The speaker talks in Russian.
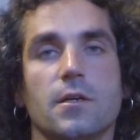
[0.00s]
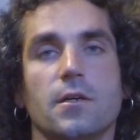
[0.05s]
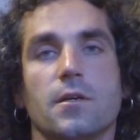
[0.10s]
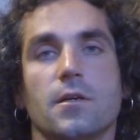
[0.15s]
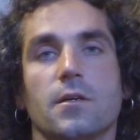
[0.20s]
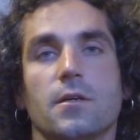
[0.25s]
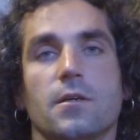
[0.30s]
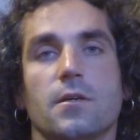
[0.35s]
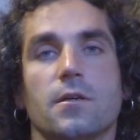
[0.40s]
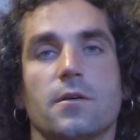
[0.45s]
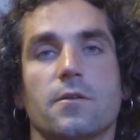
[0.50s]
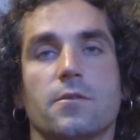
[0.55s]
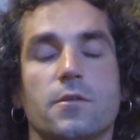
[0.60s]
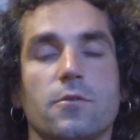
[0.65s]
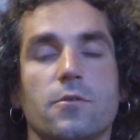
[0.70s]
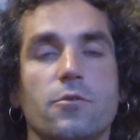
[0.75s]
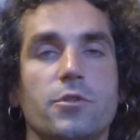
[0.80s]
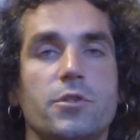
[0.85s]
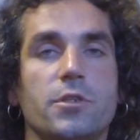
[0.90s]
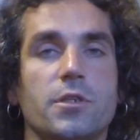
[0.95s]
Э, в
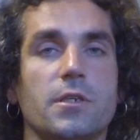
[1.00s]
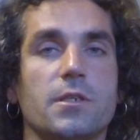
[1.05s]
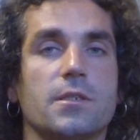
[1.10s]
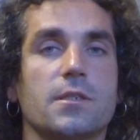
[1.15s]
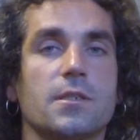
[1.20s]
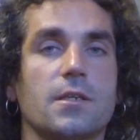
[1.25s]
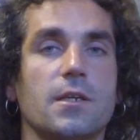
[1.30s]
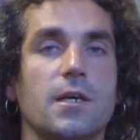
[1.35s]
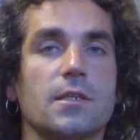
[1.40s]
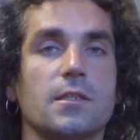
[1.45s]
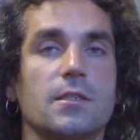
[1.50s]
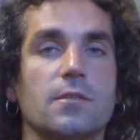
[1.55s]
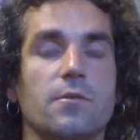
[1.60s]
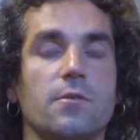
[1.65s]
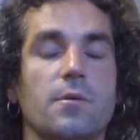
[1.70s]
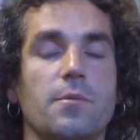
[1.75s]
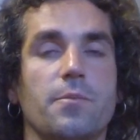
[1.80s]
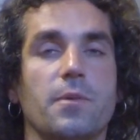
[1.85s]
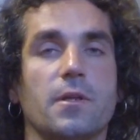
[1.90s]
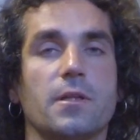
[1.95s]
случае с
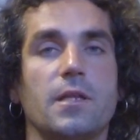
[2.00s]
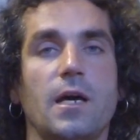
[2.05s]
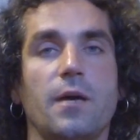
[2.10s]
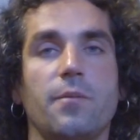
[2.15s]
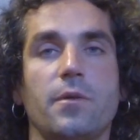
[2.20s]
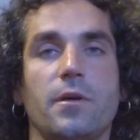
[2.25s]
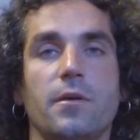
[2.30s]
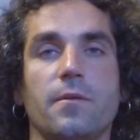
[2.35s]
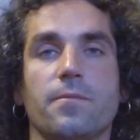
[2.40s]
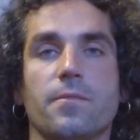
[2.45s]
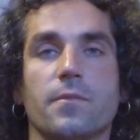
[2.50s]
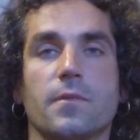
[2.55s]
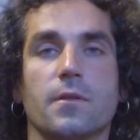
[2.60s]
разными плодами,